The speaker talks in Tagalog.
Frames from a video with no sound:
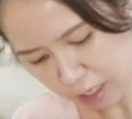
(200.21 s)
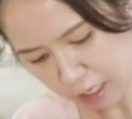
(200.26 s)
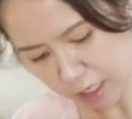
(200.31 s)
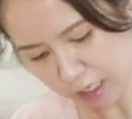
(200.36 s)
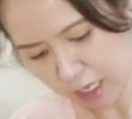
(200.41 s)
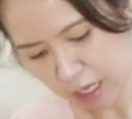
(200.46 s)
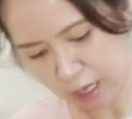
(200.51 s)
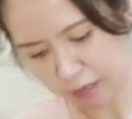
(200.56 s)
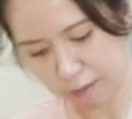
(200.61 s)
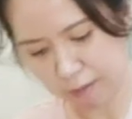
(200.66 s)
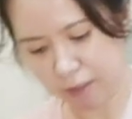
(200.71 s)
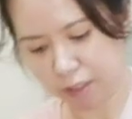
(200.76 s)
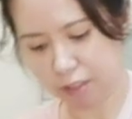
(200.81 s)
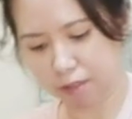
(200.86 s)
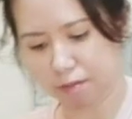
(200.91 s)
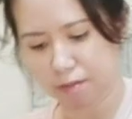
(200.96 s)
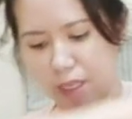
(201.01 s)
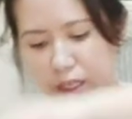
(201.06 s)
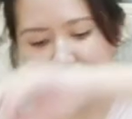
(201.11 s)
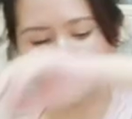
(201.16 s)
Ayan,
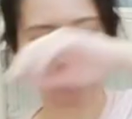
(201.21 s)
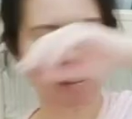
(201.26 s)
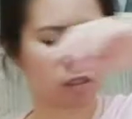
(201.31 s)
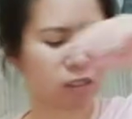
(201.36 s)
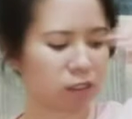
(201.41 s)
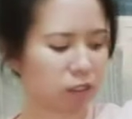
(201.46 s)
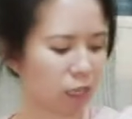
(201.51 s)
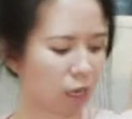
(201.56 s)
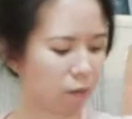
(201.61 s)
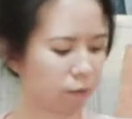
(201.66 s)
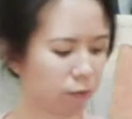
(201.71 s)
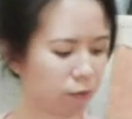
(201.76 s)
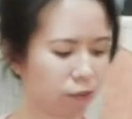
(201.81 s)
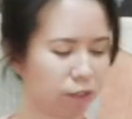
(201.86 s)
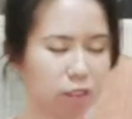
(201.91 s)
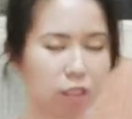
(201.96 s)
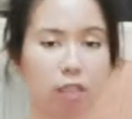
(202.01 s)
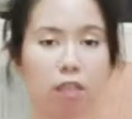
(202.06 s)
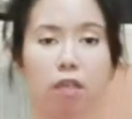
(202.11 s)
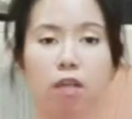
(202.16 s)
med- medyo natapon
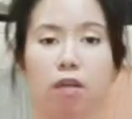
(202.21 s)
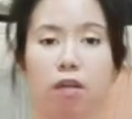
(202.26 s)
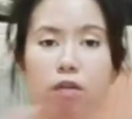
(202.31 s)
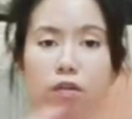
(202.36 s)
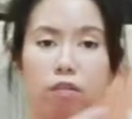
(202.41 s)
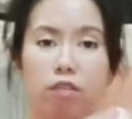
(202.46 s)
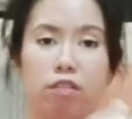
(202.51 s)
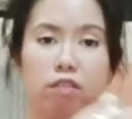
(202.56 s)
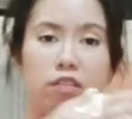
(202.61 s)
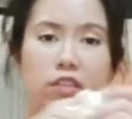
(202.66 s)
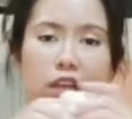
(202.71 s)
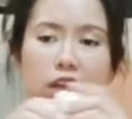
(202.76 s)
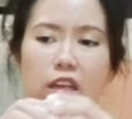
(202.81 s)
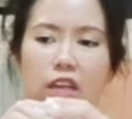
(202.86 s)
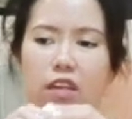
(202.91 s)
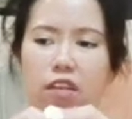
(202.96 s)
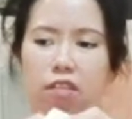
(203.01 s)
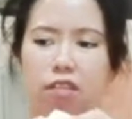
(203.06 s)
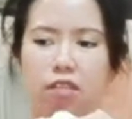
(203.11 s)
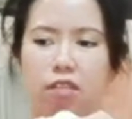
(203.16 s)
siya ng konti.